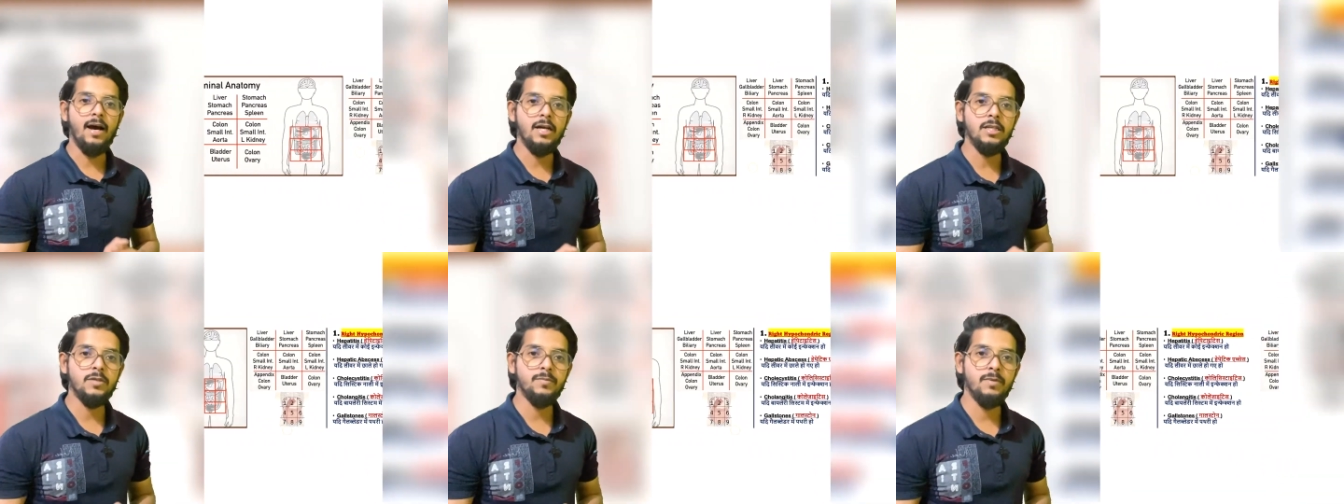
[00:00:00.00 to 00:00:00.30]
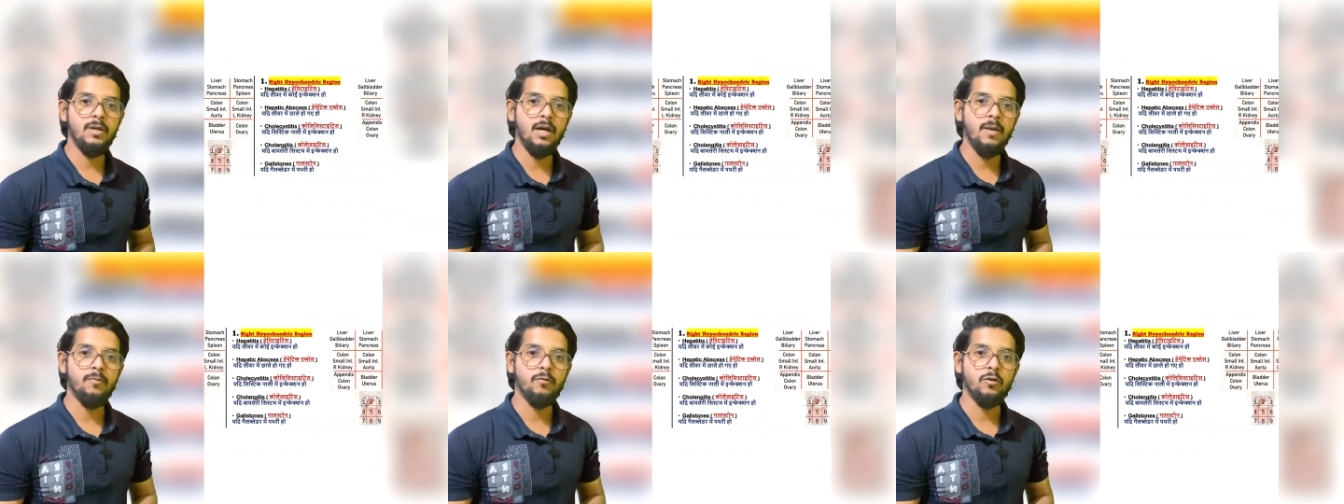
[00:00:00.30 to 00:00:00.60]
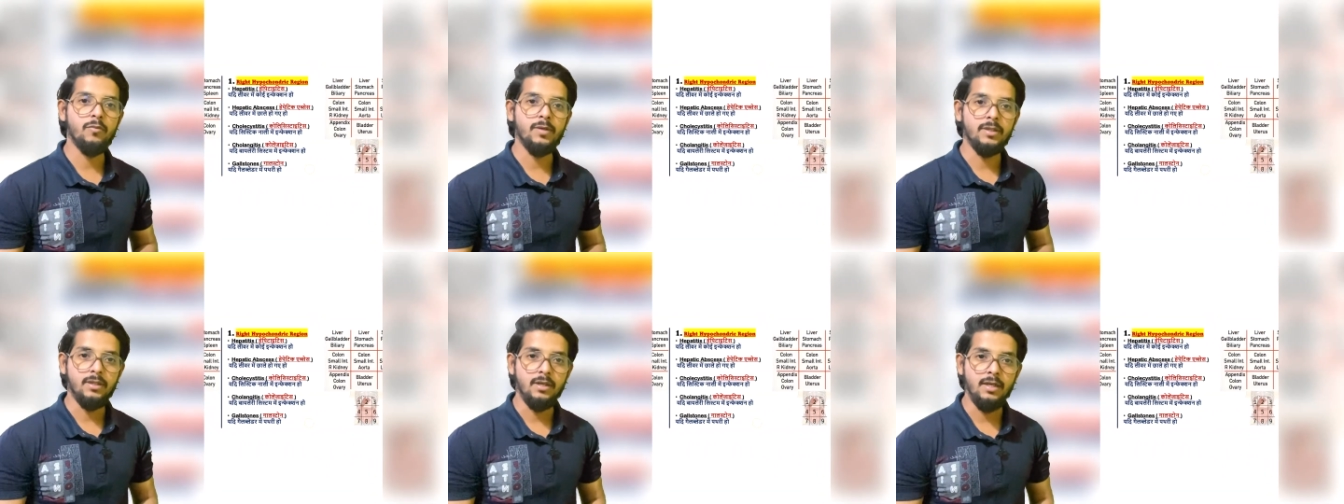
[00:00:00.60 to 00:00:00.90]
आज मैं
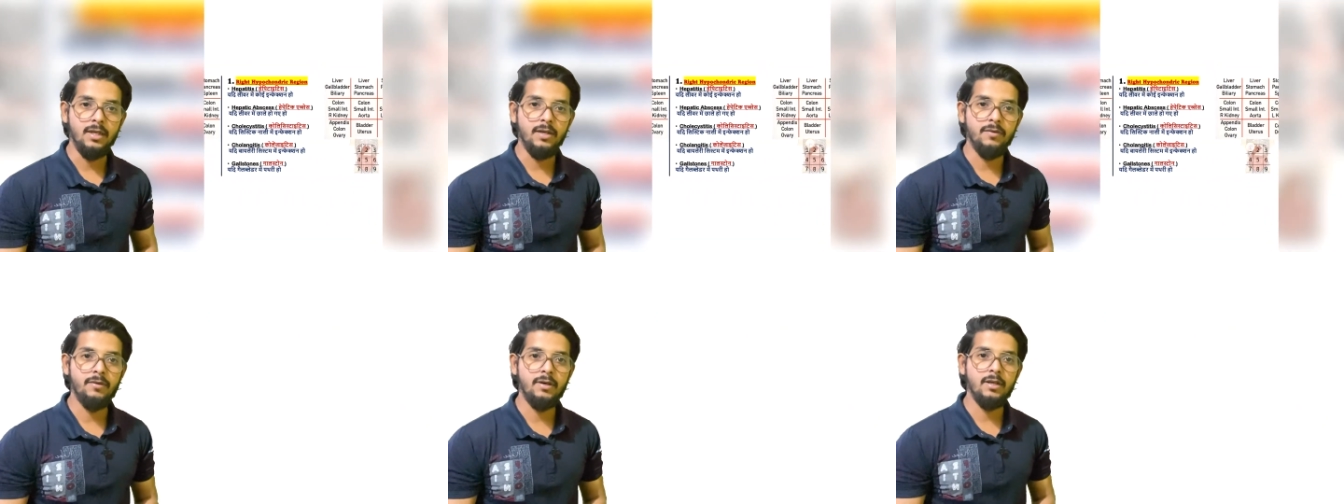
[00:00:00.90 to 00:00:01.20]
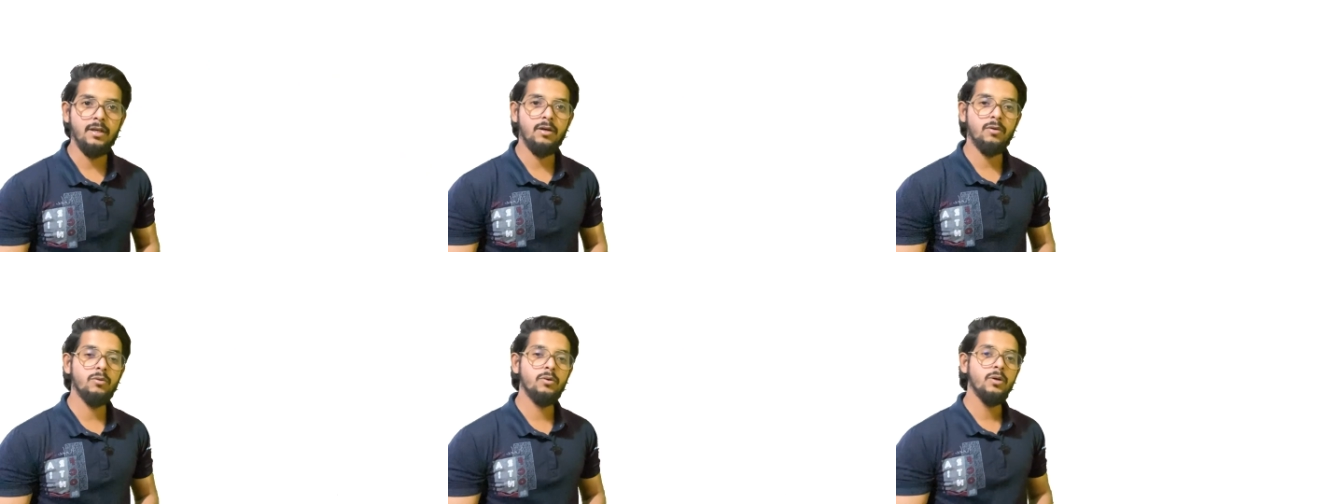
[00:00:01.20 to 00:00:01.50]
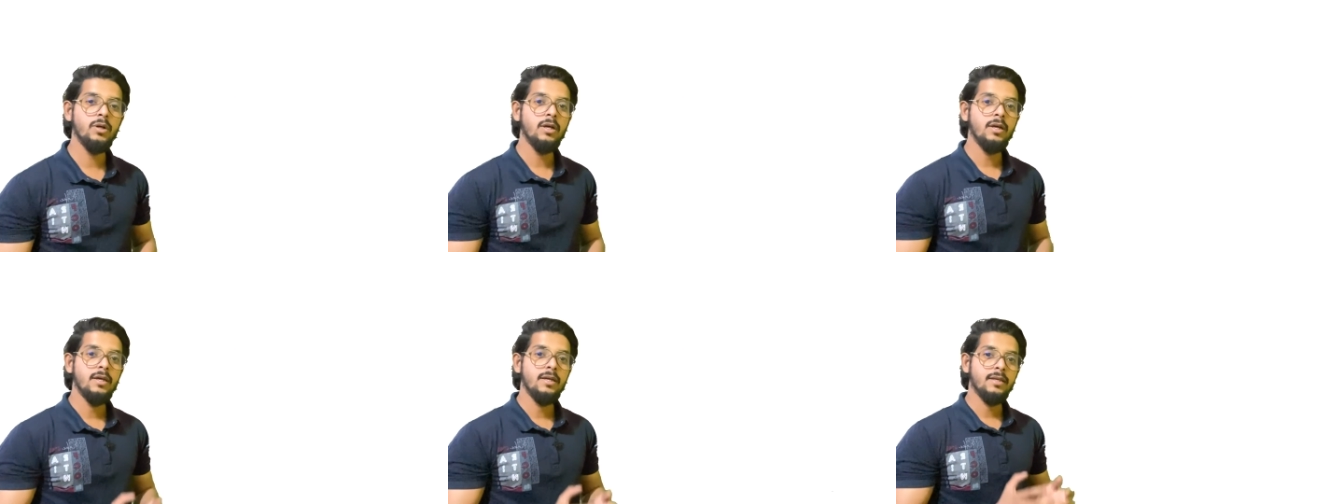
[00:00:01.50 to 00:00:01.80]
आपको बताने वाला
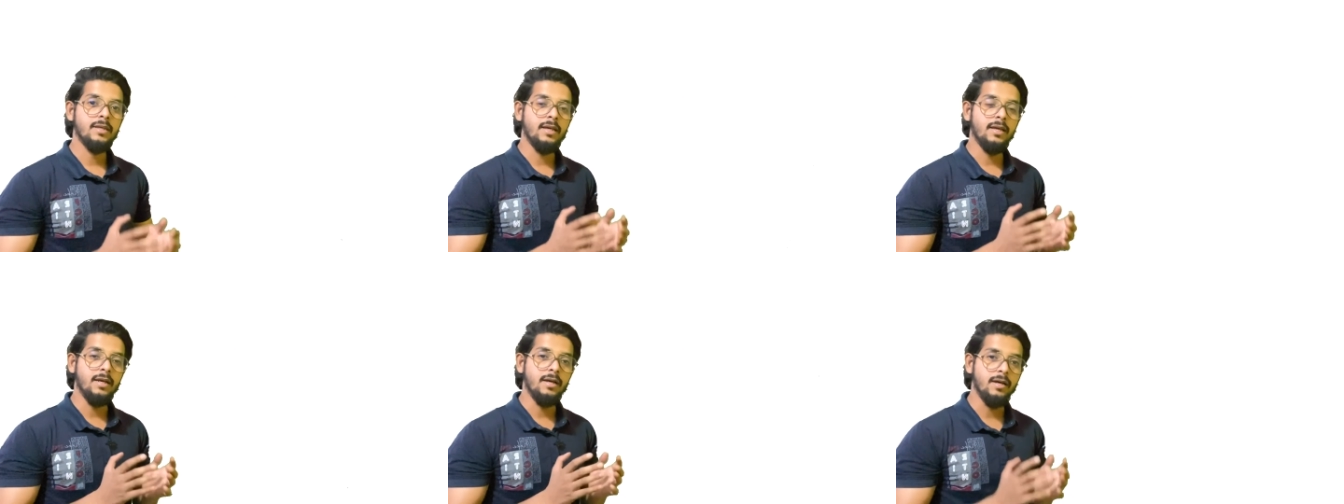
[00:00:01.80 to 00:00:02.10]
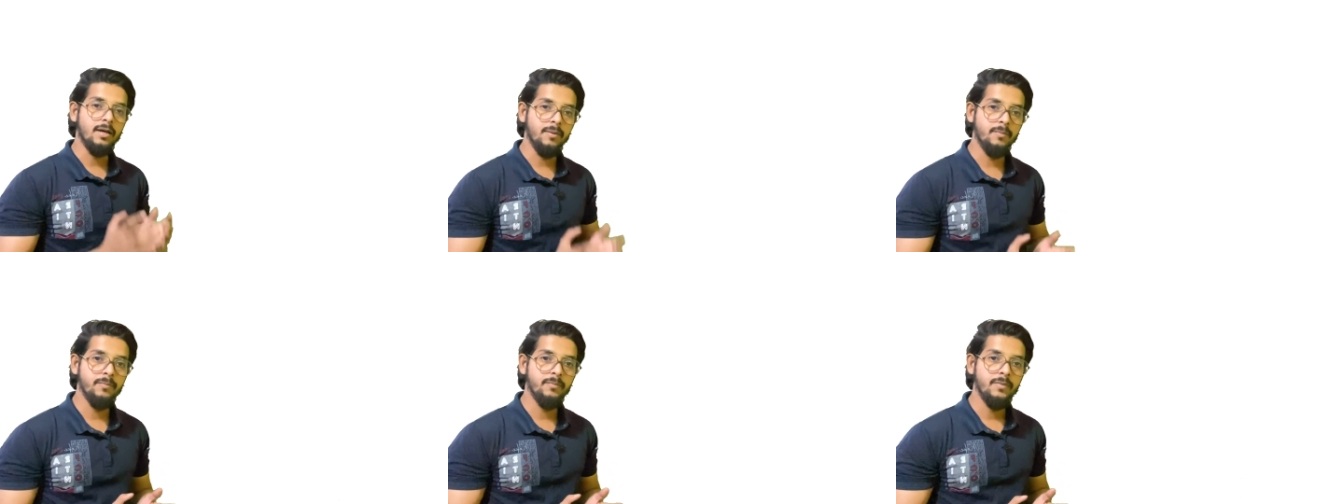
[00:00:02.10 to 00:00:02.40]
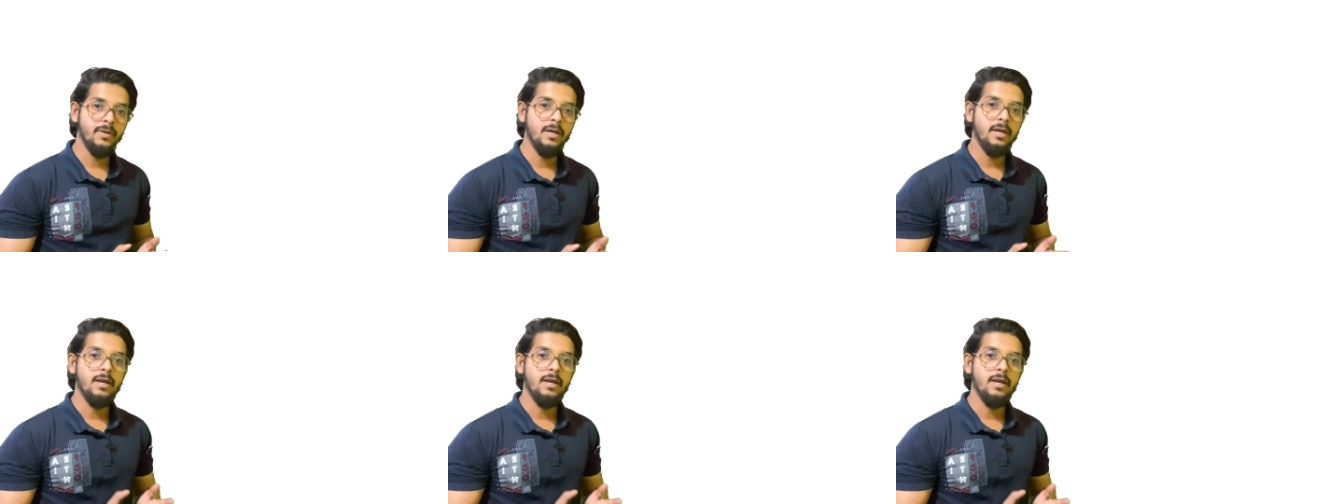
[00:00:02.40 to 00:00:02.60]
हूँ कि हम